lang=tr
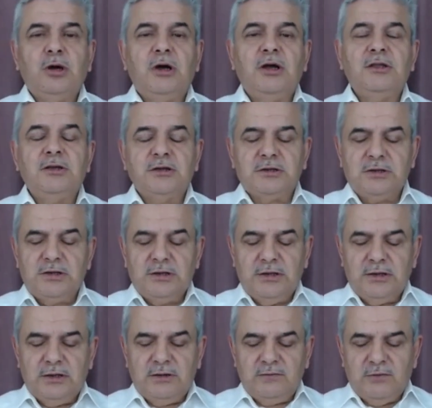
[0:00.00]

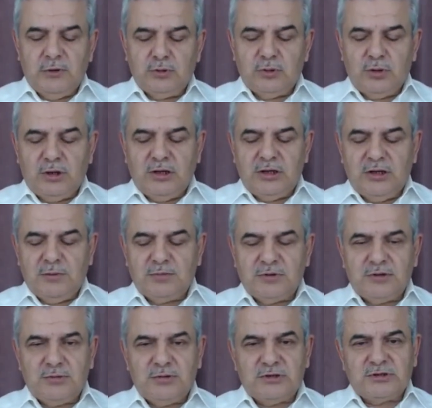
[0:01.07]
duadır ve dua
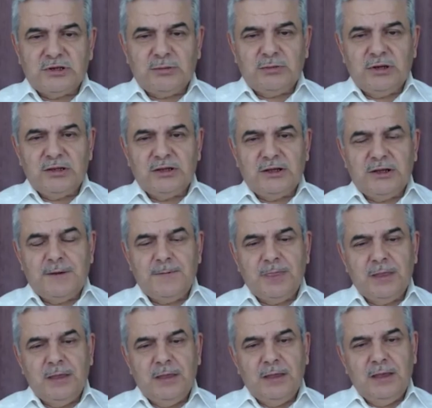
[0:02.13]
yaptığımız zaman
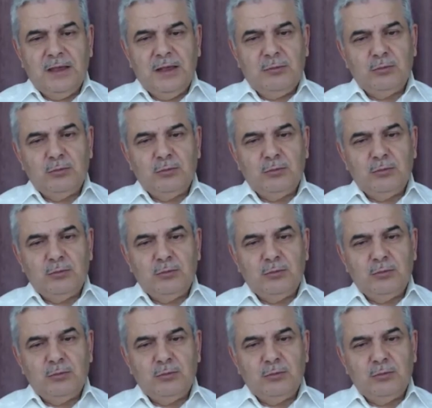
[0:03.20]
da